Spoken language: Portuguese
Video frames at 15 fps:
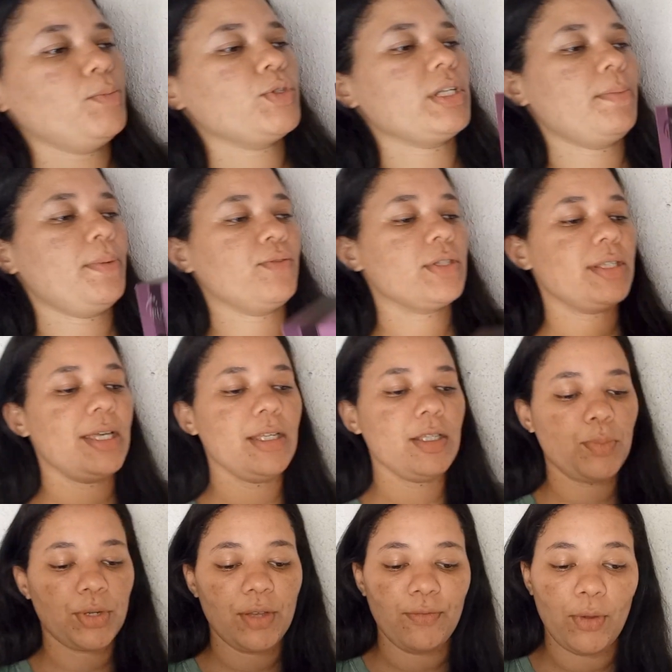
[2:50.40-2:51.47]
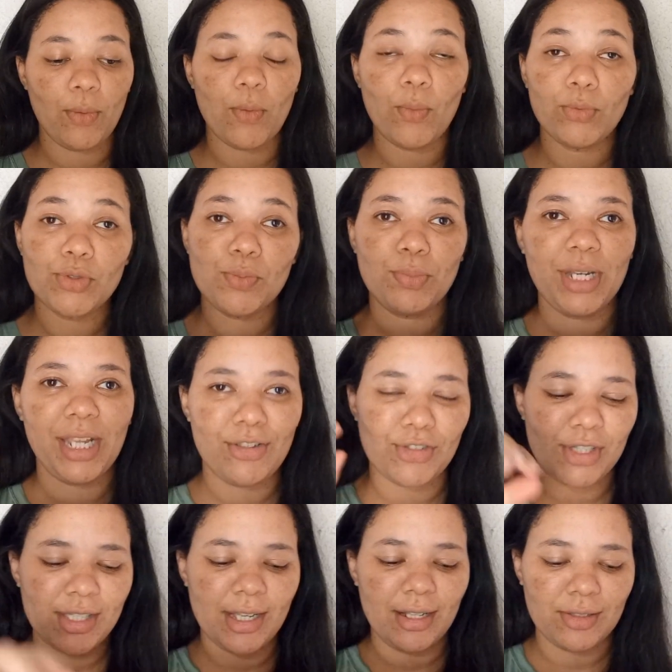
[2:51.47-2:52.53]
e mostrar pra vocês, porque veio alguns
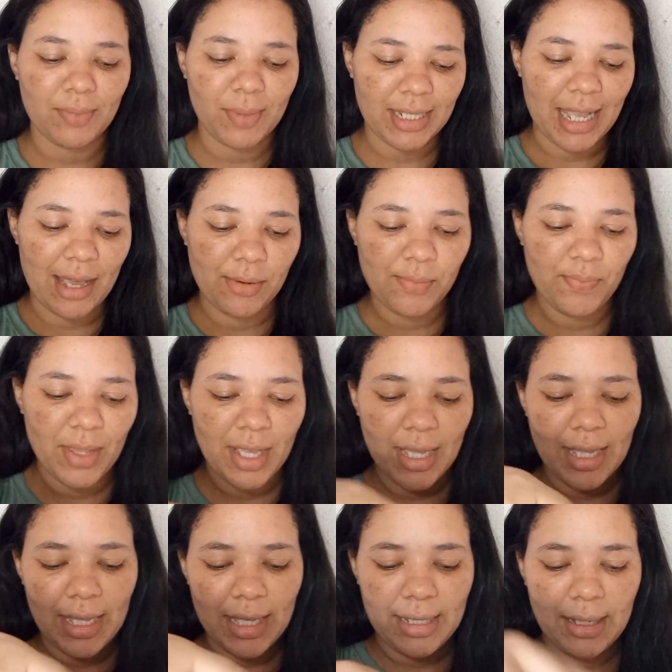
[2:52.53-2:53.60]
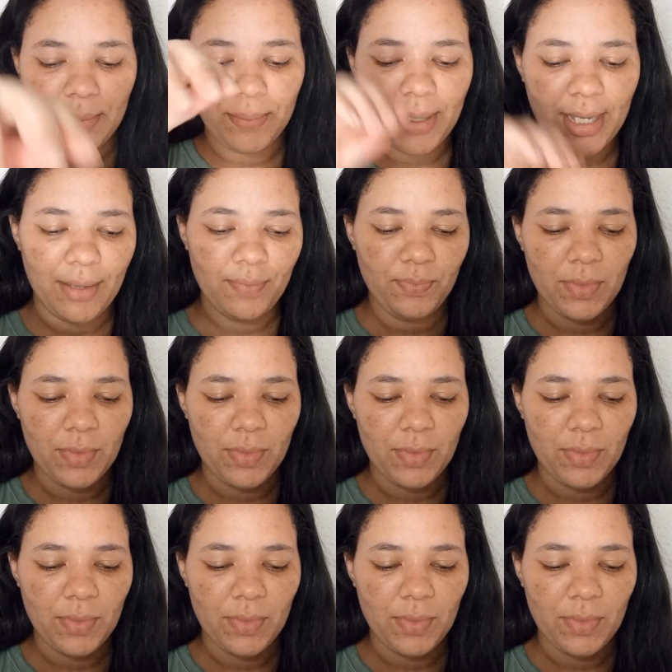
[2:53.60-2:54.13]
brindes que eles mandaram também.